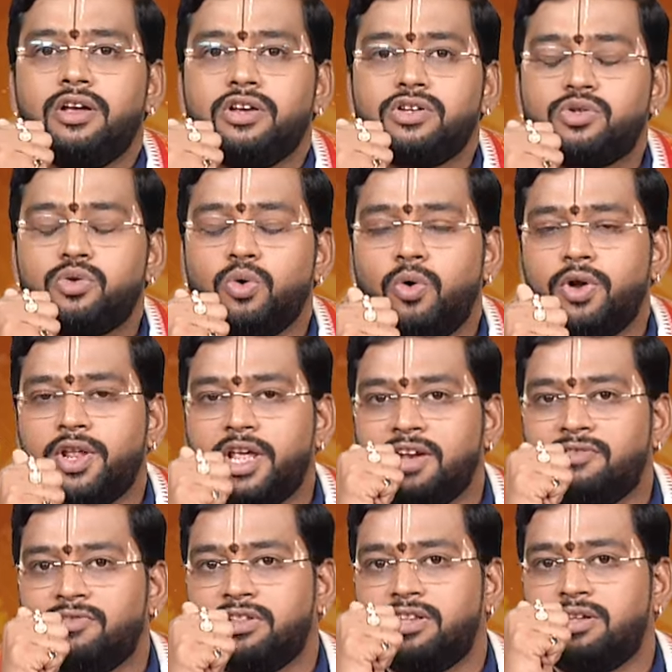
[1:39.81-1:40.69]

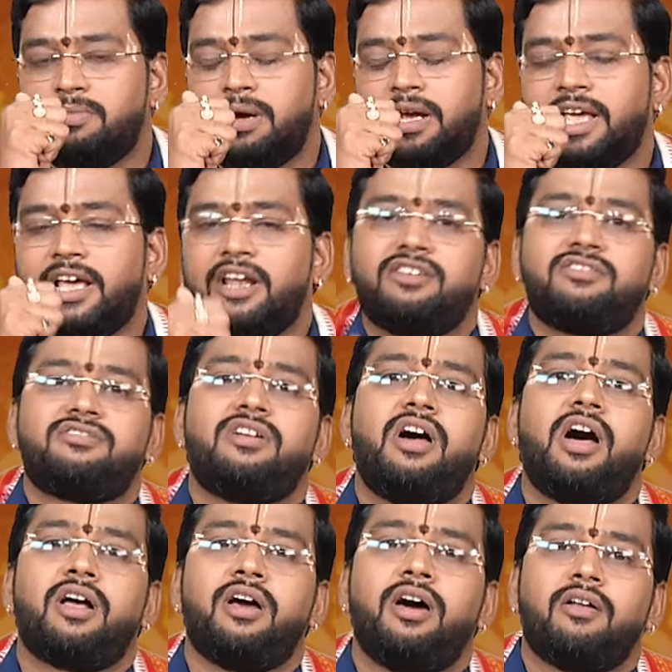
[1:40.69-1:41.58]
சூரியன் வந்து பயங்கர
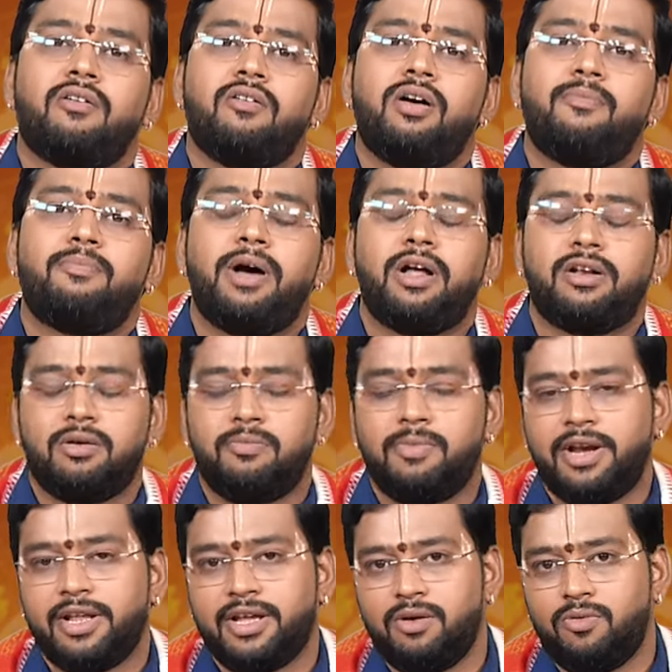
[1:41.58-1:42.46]
ஸ்ட்ராங்காக இருக்கும் அப்போ
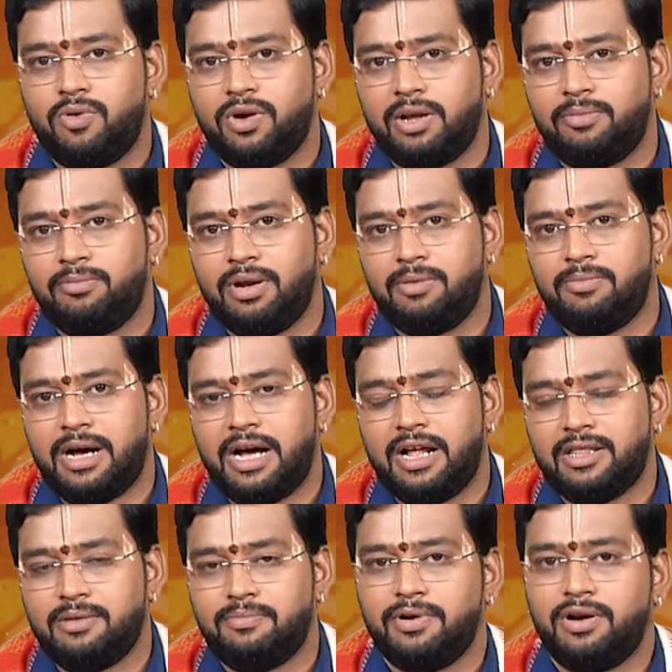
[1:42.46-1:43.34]
ஆட்டோமேட்டிக்காக உடம்புல
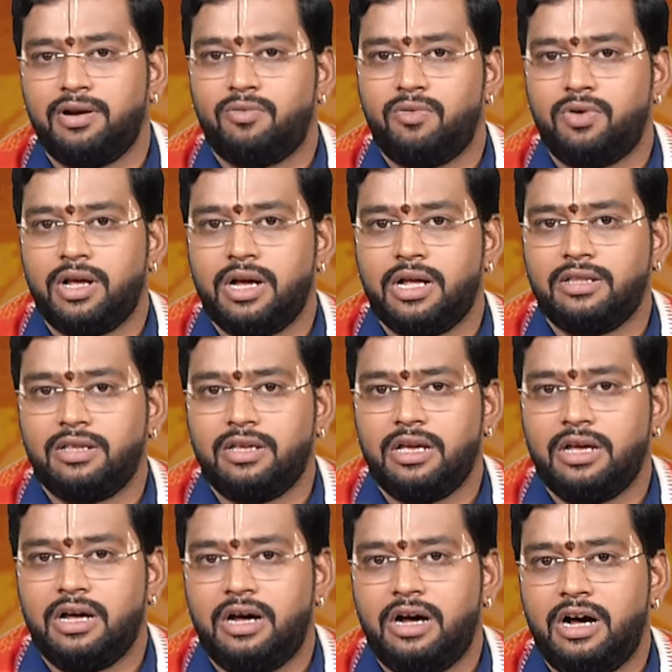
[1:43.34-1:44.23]
பாதிப்புகள் கொடுக்காது
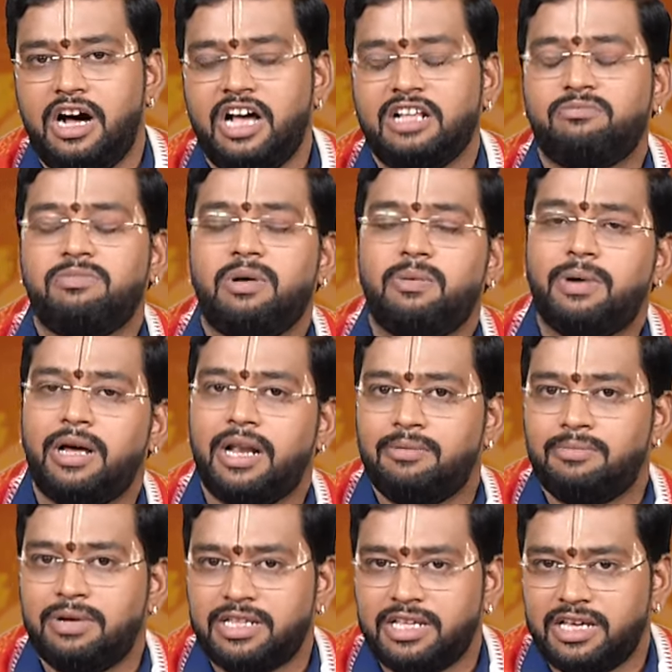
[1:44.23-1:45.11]
ஆத்ம
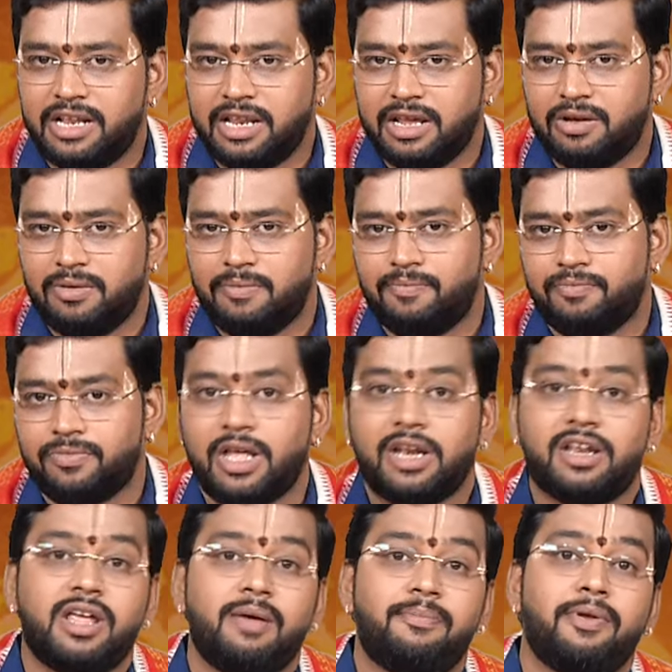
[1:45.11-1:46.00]
பலம் அதிகரிக்கும்
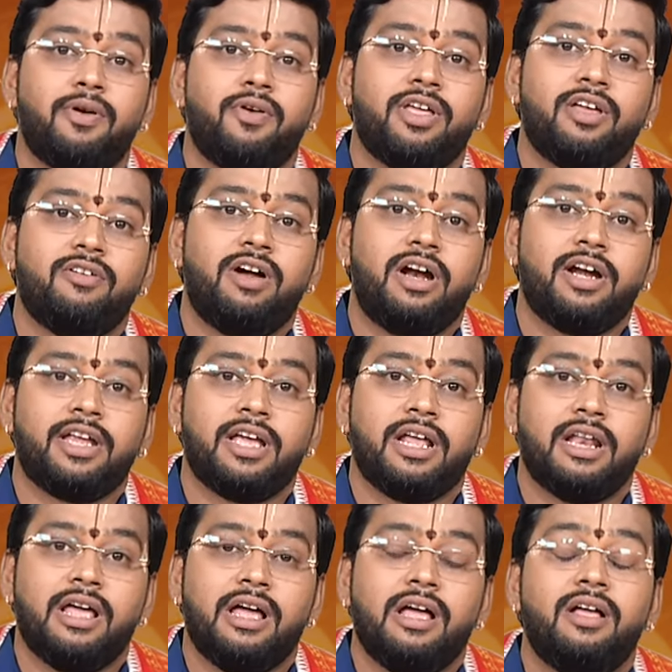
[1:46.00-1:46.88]
நிறைய பேருடைய
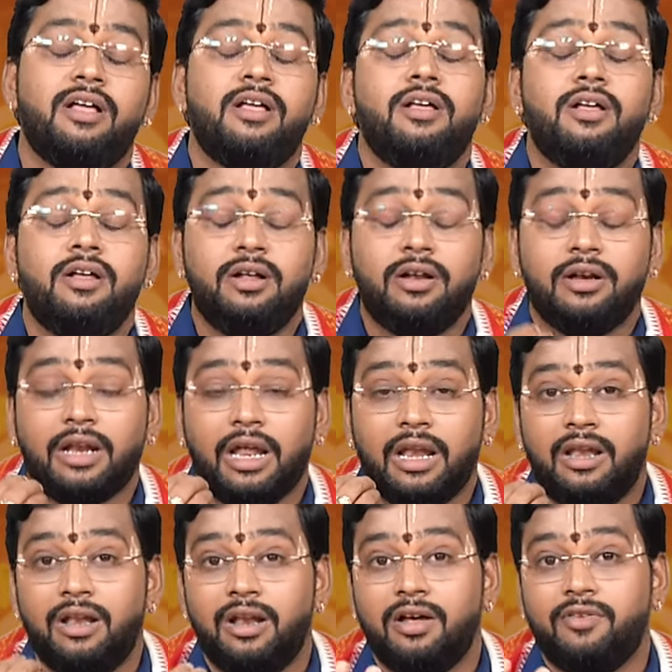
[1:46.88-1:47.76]
வாழ்க்கையில்
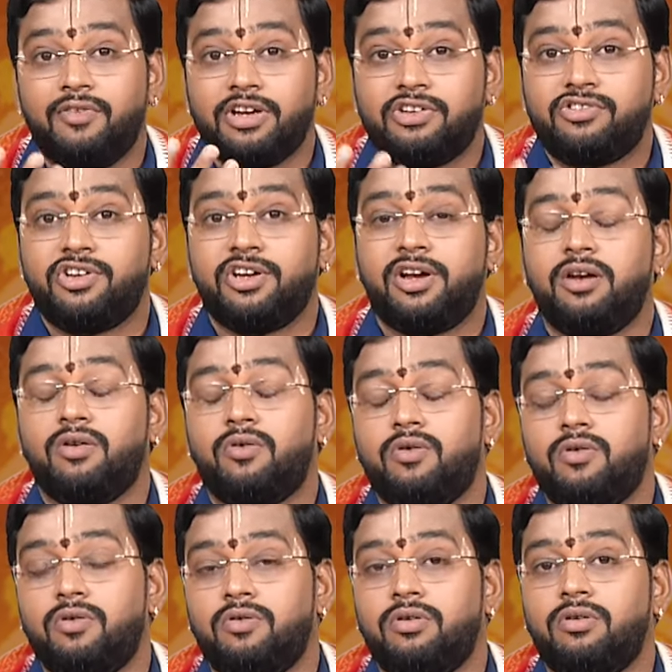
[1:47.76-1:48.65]
நல்ல வெற்றிகள்
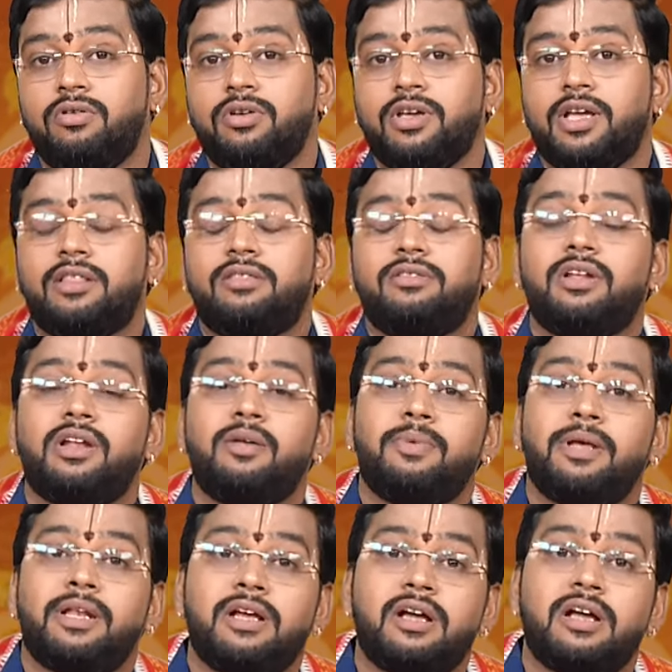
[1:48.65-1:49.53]
கொடுக்கும் எத்தனை
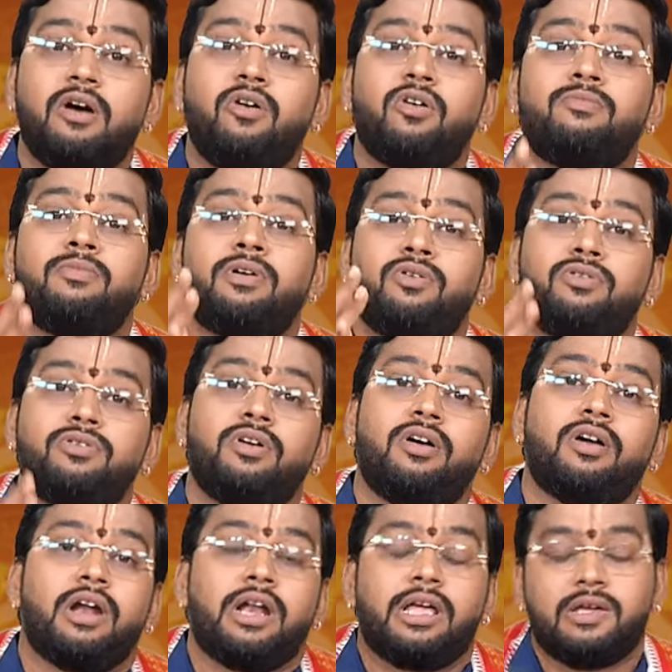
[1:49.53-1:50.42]
பேருக்கு கவர்மெண்ட்
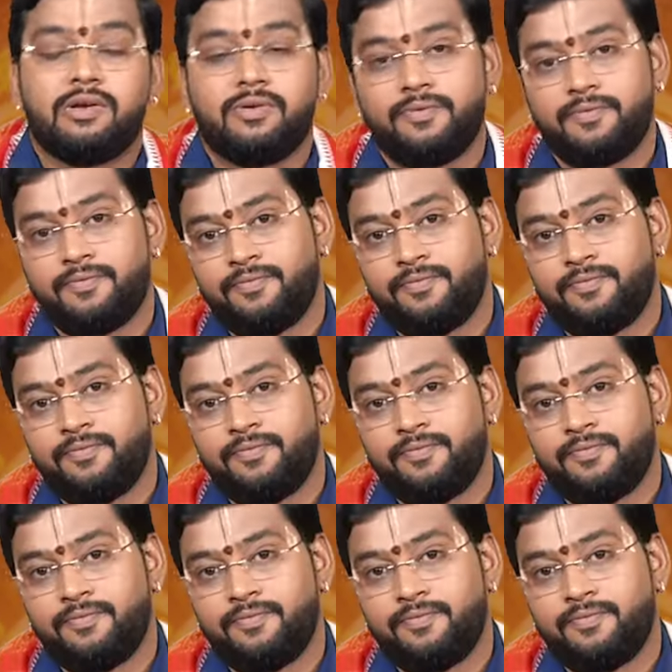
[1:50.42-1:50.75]
உத்தியோகம் கிடைக்கும்